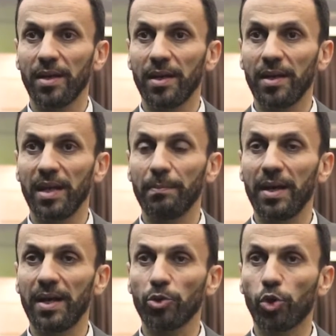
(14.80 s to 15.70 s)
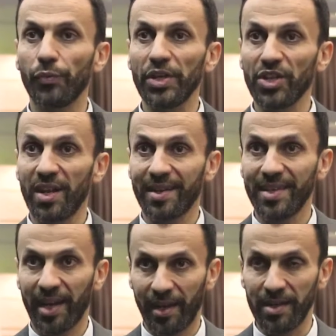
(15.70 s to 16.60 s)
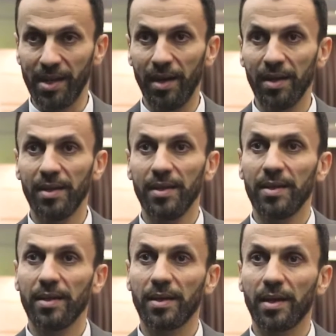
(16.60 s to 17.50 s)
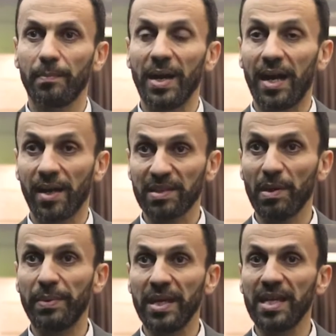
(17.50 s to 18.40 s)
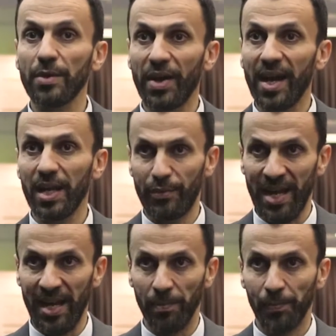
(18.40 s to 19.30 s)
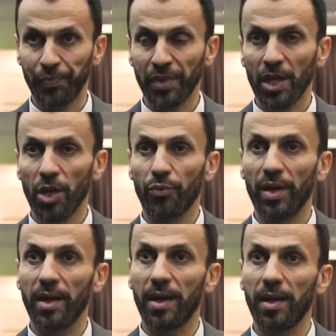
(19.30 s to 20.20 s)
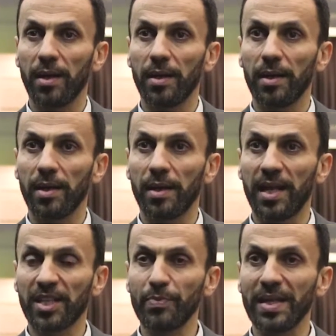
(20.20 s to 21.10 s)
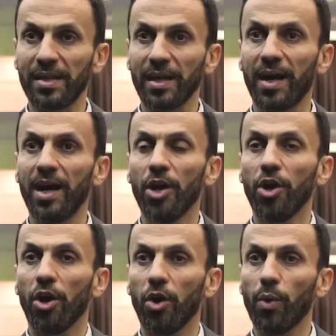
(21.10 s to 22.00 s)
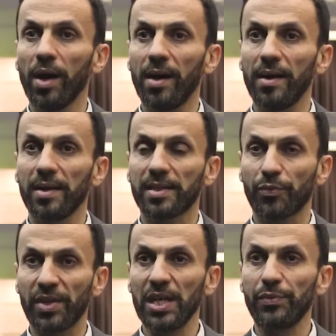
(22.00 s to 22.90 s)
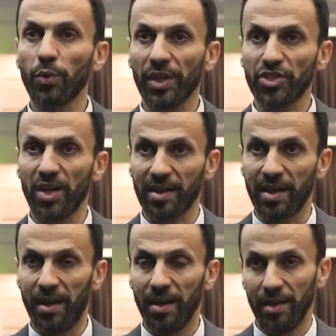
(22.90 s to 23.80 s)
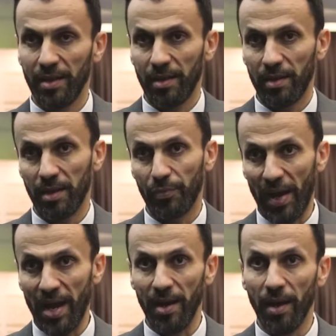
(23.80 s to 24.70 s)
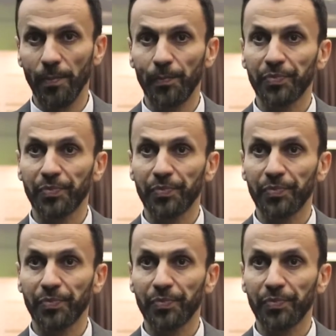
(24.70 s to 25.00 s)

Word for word: آه، لما يكون فيه شراكات حقيقيه آه، مع انظمه بيئيه فعاله في العالم. فالهدف من هذا اللقاء هو التفكير في وضع شراكه فعاله